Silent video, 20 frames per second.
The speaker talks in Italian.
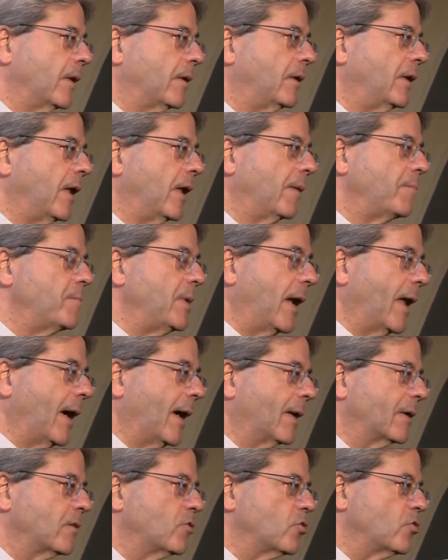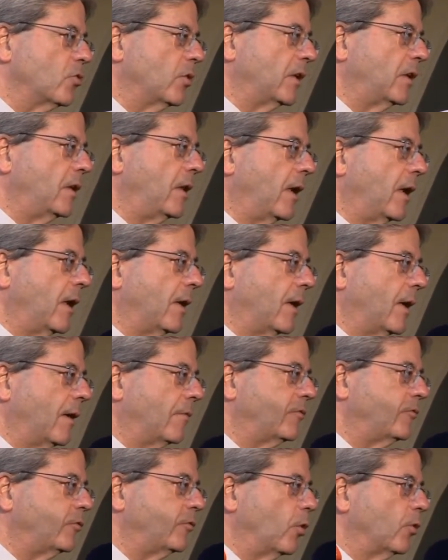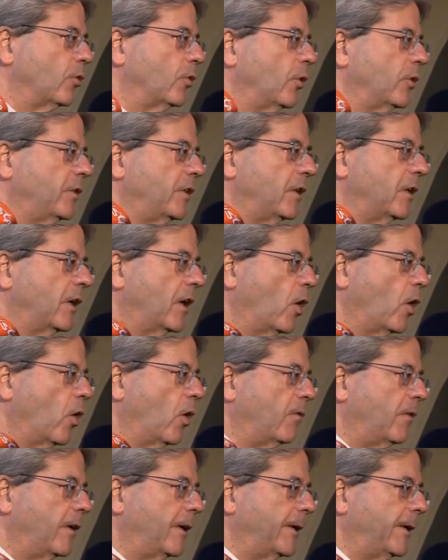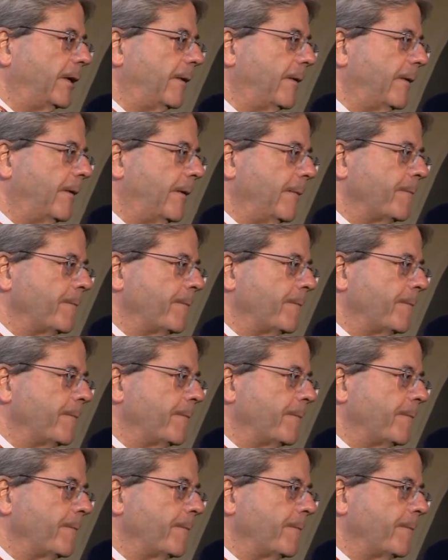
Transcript: del bilancio e del fondo di ricoveri